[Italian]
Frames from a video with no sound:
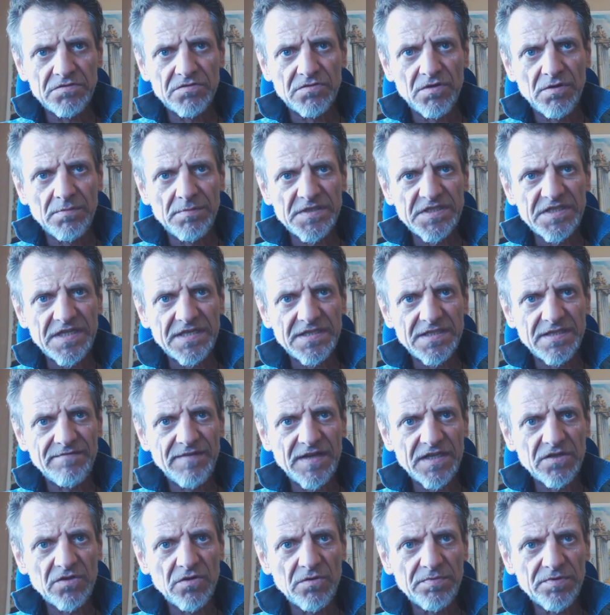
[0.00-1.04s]
sono abbastanza
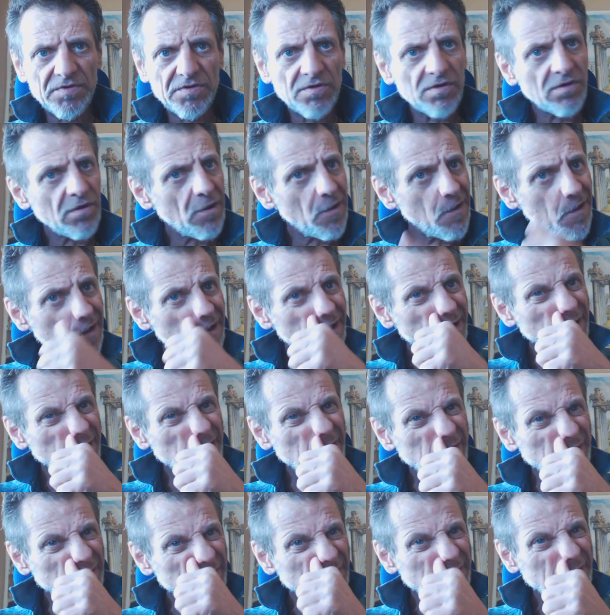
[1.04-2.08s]
avanti col
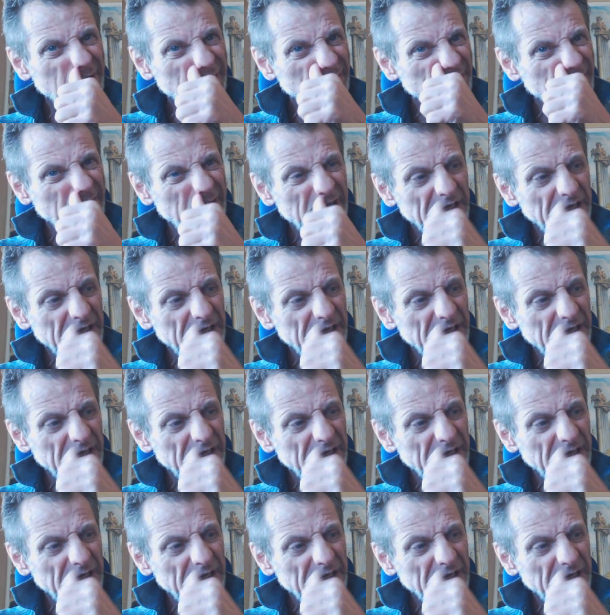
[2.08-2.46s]
protocollo